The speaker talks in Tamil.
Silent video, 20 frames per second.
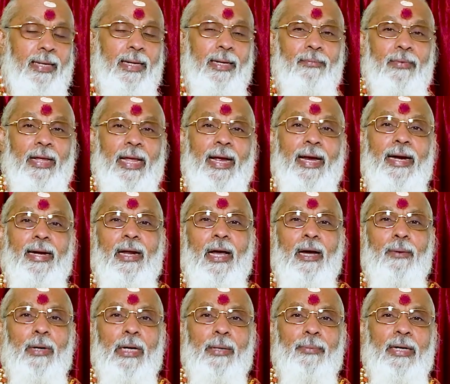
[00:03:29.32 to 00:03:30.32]
தெரியும்
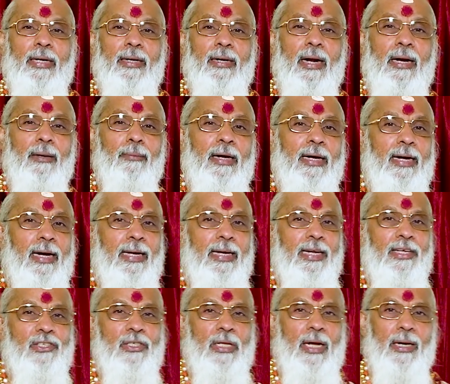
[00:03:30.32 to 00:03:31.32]
ஏழாம் இடம் என்றால்
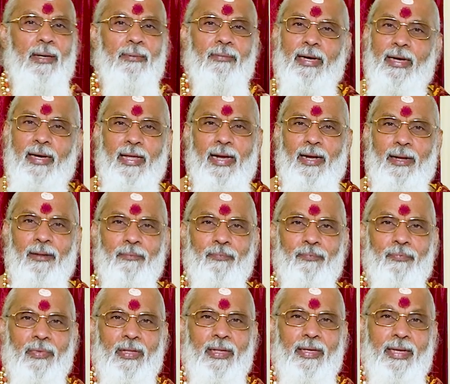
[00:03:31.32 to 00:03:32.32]
மங்கல்ய ஸ்தானம் இல்லையா
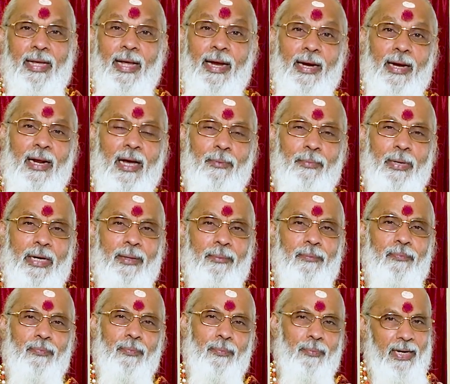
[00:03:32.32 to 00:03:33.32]
ஏழாம்
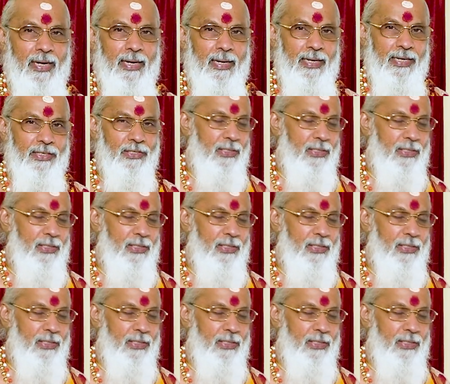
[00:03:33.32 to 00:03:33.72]
இடம் மங்கல்ய